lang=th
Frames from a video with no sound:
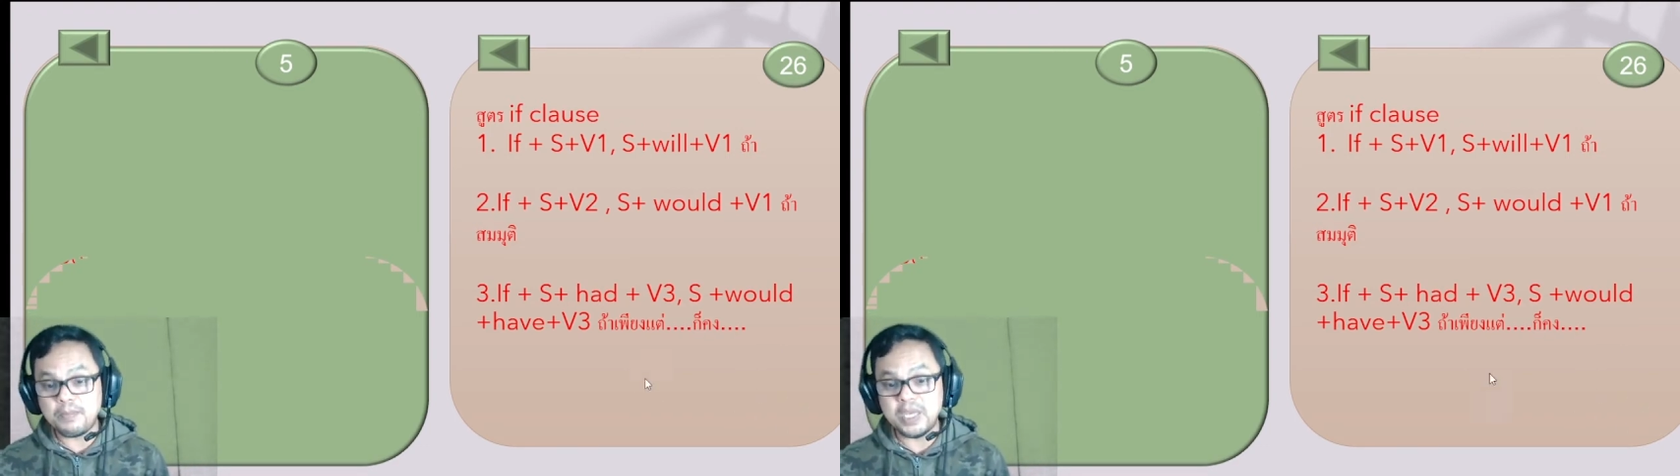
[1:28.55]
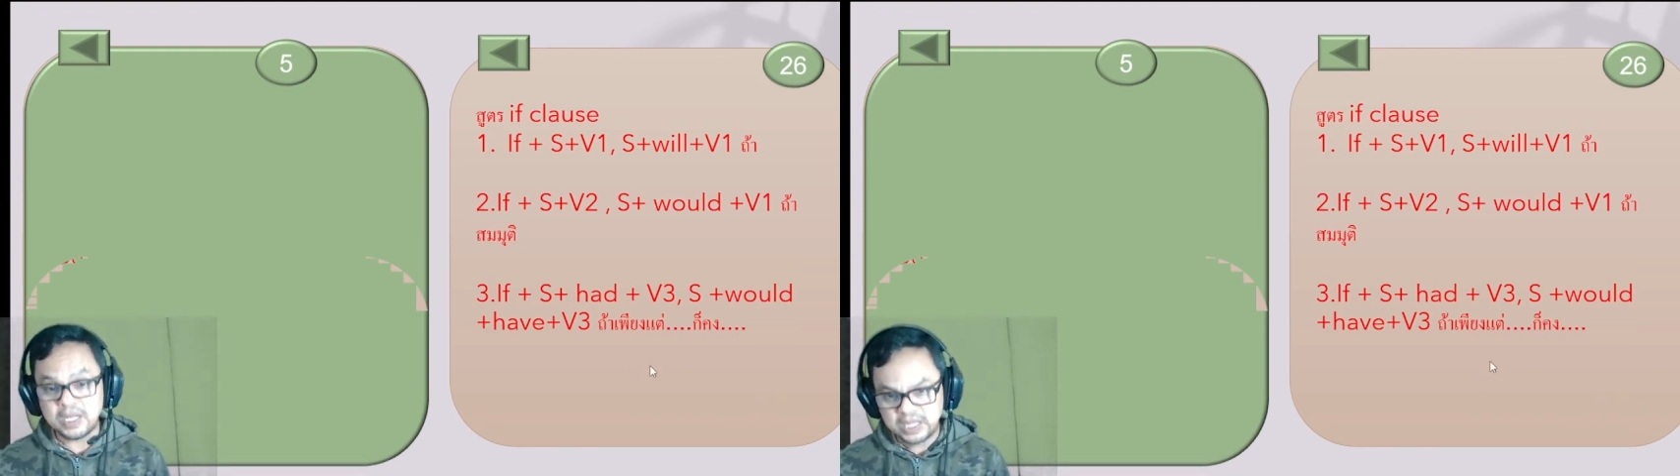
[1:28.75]

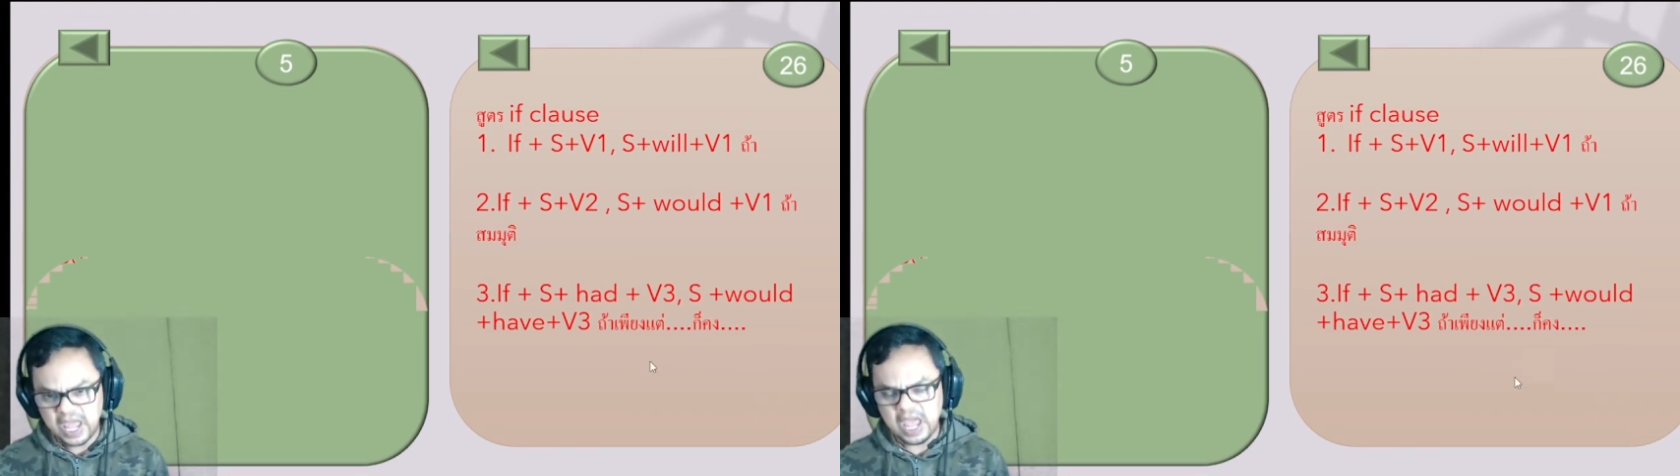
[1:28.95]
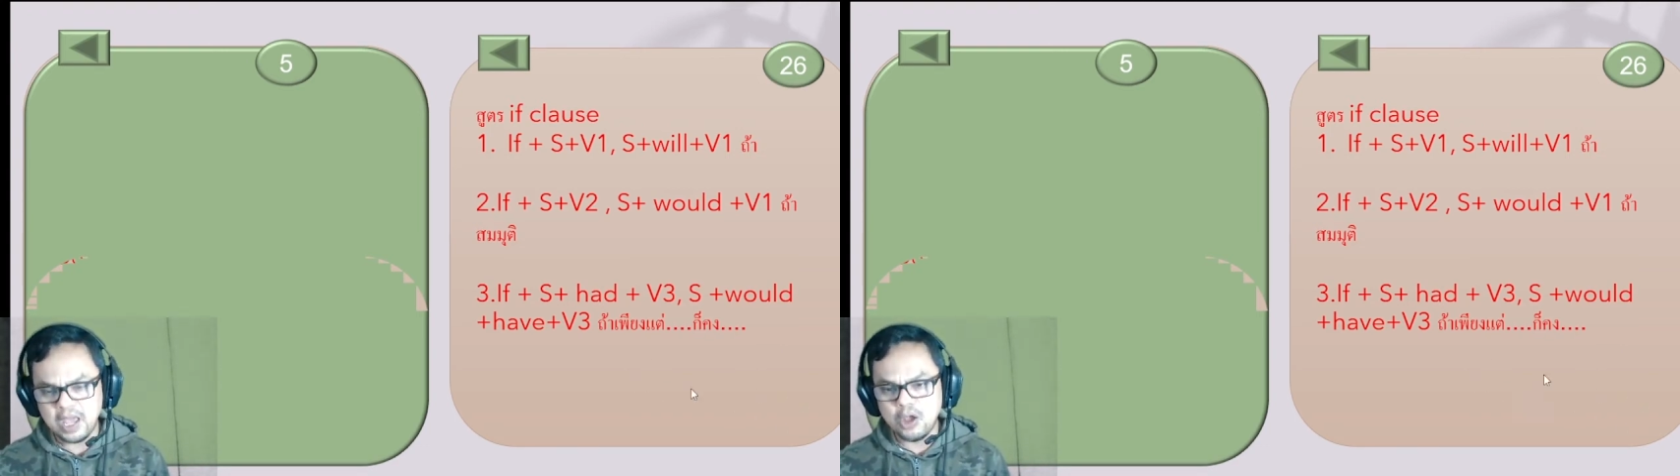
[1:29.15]
เพียงแต่
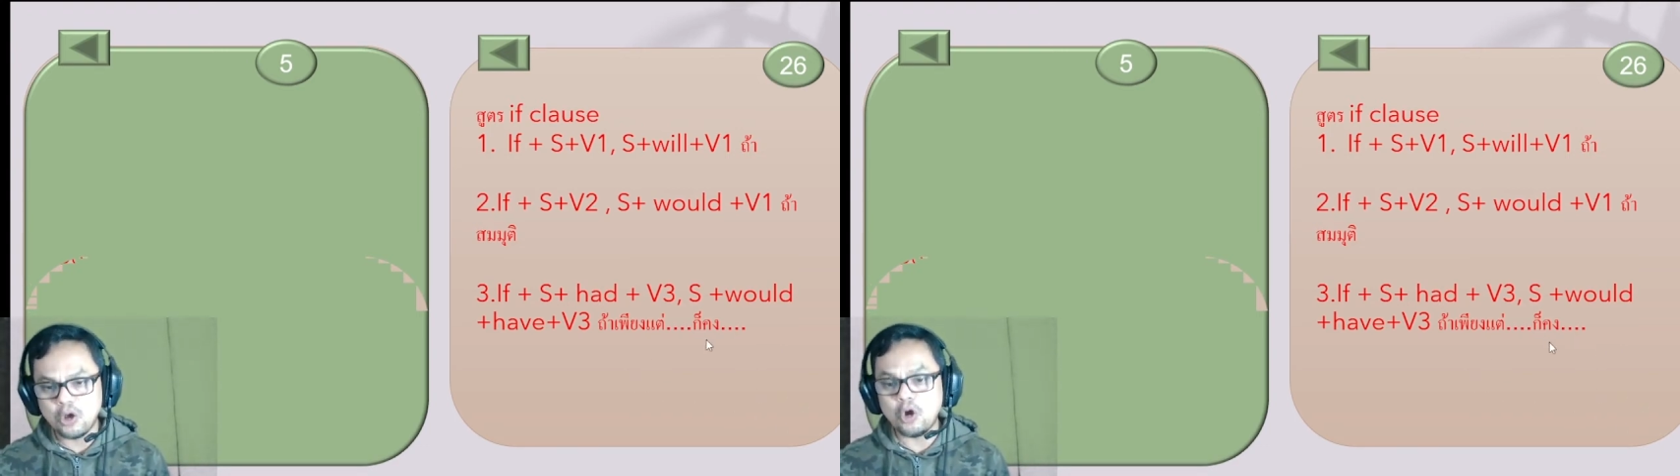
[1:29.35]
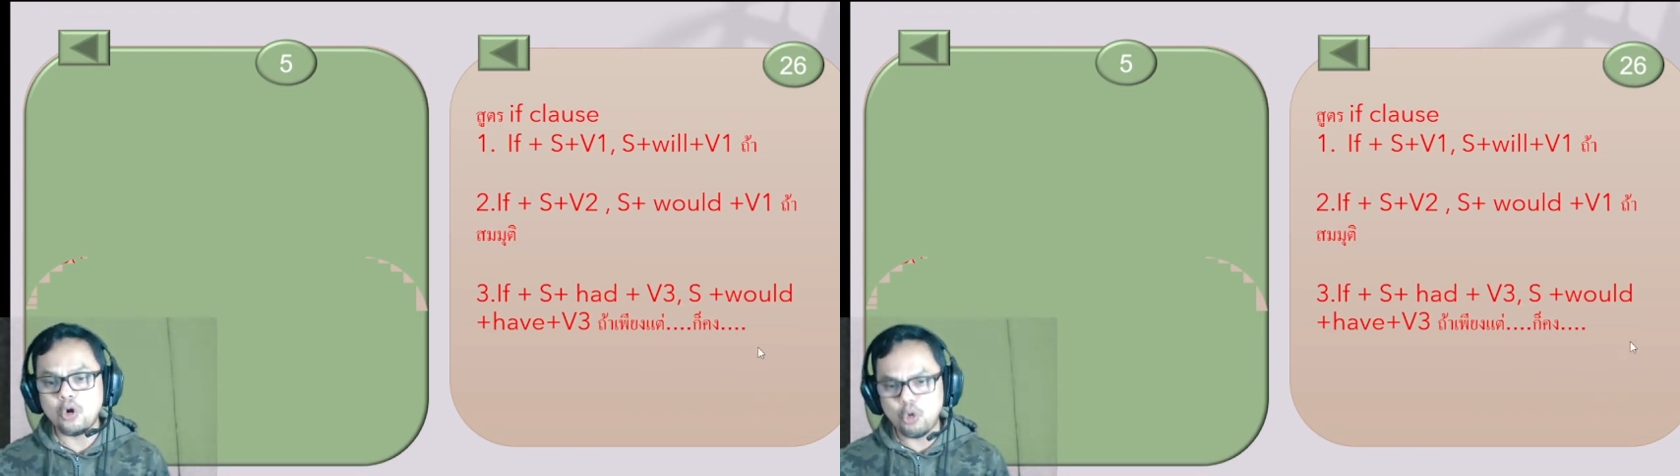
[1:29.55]

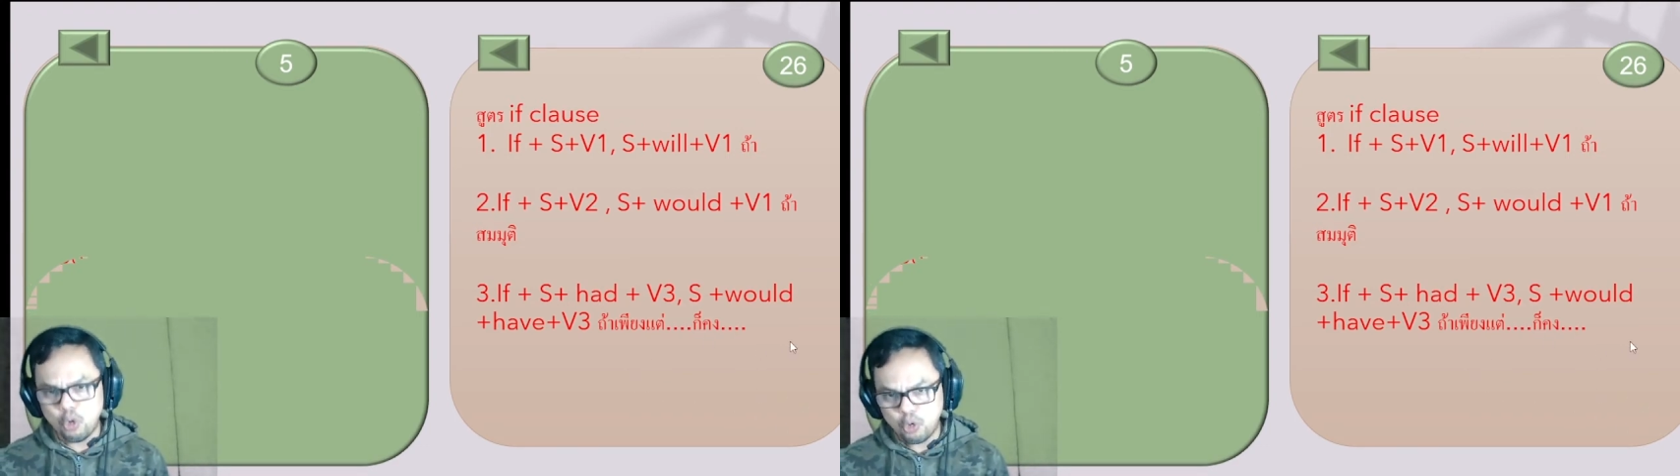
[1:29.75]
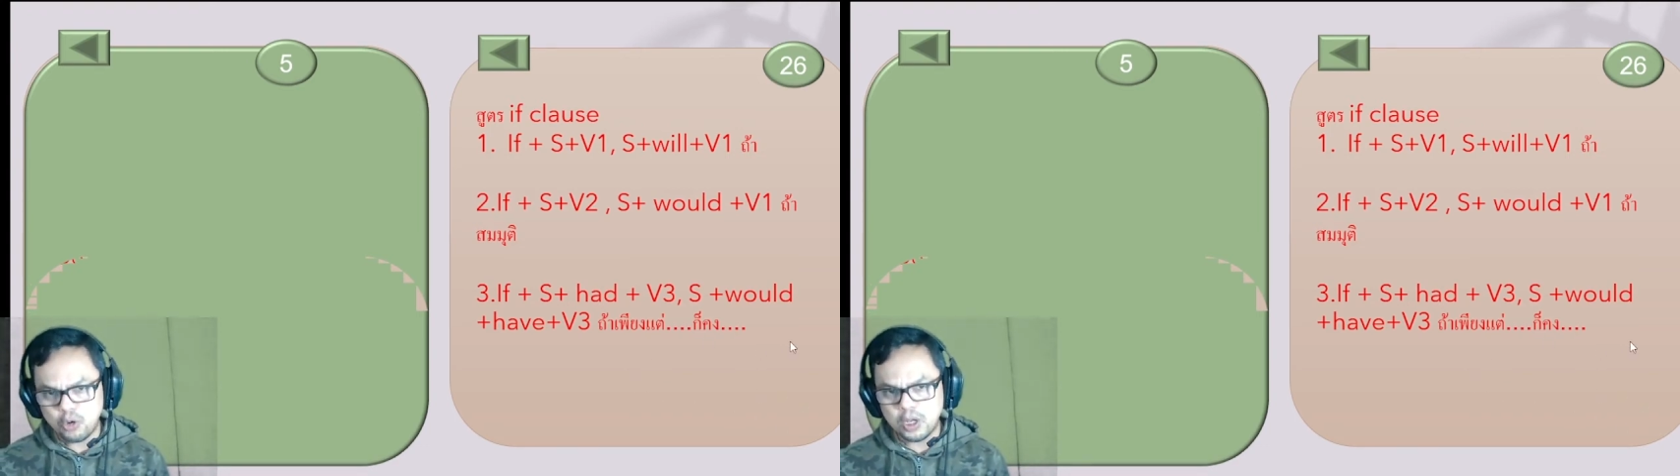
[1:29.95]
ก็คง